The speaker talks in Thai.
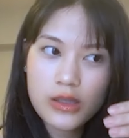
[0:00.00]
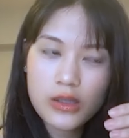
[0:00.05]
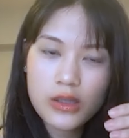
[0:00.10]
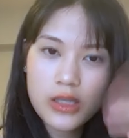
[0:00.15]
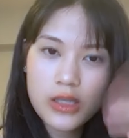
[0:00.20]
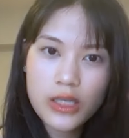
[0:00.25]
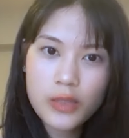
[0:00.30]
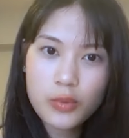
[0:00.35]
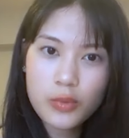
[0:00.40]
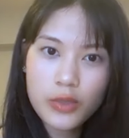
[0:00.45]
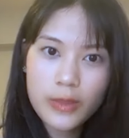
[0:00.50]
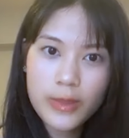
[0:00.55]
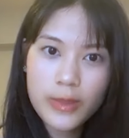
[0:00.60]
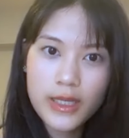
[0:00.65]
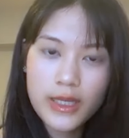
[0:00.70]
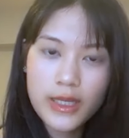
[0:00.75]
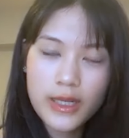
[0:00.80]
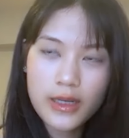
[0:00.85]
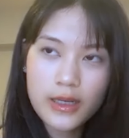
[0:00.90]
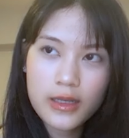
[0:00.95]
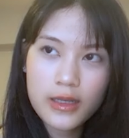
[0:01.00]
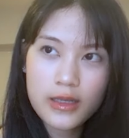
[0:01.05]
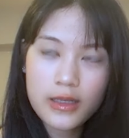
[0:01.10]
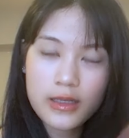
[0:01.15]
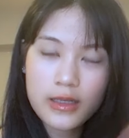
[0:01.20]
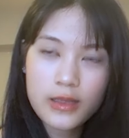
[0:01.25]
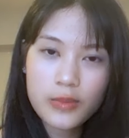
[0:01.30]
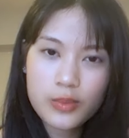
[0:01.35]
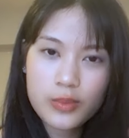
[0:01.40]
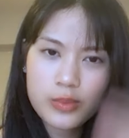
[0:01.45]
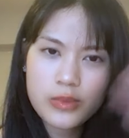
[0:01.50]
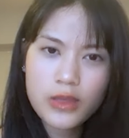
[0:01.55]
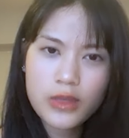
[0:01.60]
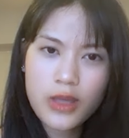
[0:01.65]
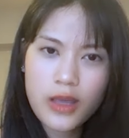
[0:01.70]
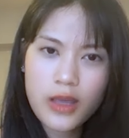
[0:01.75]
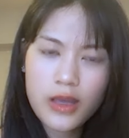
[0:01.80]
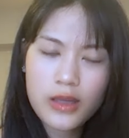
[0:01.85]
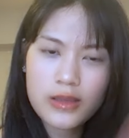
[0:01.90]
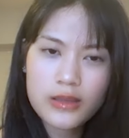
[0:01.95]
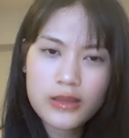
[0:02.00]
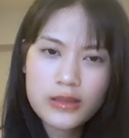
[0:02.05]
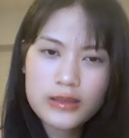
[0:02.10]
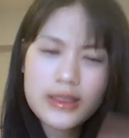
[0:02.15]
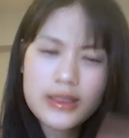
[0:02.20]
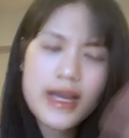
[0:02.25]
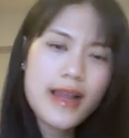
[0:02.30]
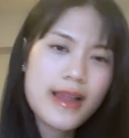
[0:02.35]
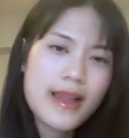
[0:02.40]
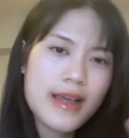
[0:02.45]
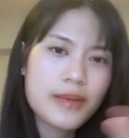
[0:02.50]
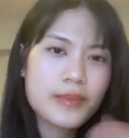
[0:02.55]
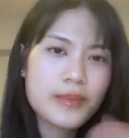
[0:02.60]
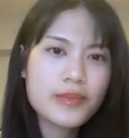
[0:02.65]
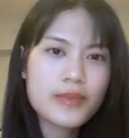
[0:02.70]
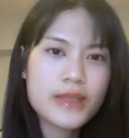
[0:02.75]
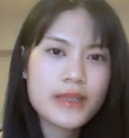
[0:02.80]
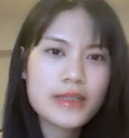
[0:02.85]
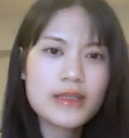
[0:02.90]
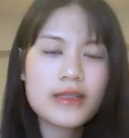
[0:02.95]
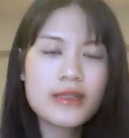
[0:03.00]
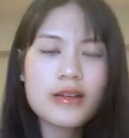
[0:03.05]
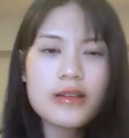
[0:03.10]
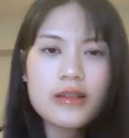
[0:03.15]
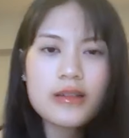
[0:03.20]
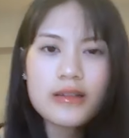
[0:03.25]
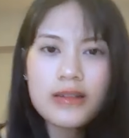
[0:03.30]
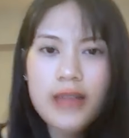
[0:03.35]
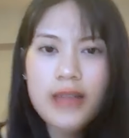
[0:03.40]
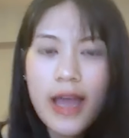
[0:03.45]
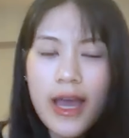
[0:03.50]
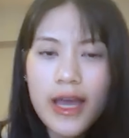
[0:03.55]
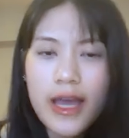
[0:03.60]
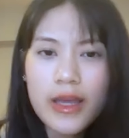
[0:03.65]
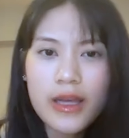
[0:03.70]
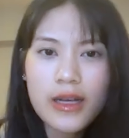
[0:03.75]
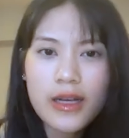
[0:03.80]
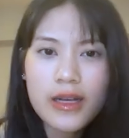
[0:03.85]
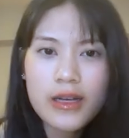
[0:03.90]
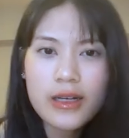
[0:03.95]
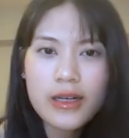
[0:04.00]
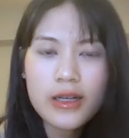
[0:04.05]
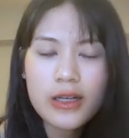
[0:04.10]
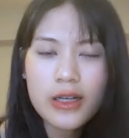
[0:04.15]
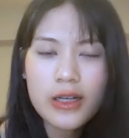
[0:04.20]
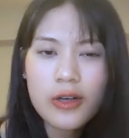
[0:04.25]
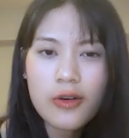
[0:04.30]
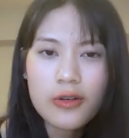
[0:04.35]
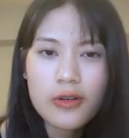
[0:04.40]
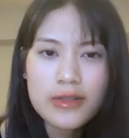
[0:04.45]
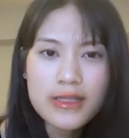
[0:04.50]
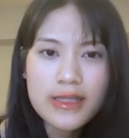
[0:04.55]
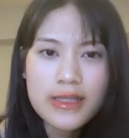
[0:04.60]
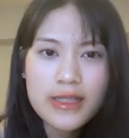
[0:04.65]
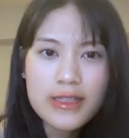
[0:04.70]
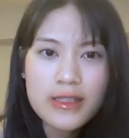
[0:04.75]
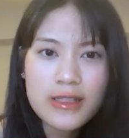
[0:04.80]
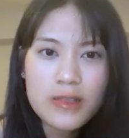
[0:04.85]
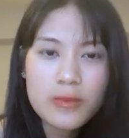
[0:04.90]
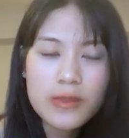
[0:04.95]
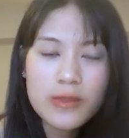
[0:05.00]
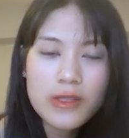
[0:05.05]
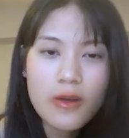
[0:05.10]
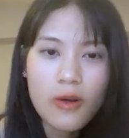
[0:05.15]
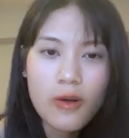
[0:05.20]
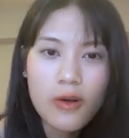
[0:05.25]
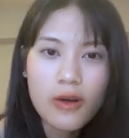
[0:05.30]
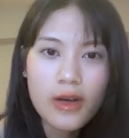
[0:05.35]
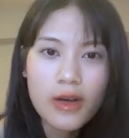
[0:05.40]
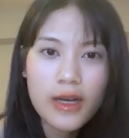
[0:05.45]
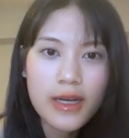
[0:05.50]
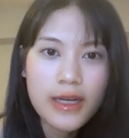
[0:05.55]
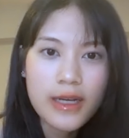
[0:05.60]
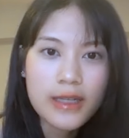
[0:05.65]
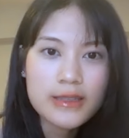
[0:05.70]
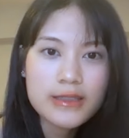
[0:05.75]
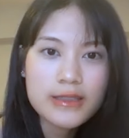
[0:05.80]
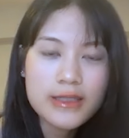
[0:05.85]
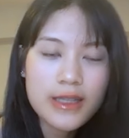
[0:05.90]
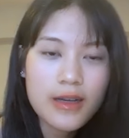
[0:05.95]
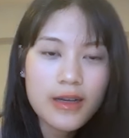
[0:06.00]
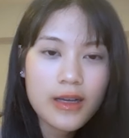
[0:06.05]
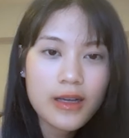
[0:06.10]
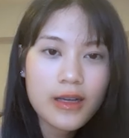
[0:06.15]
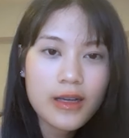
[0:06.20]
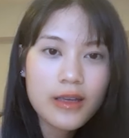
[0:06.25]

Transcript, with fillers: อันนี้พูดได้ไหมเนี่ย ได้แหละก็ถ่ายของซิงสิบสองอะค่ะ ใช่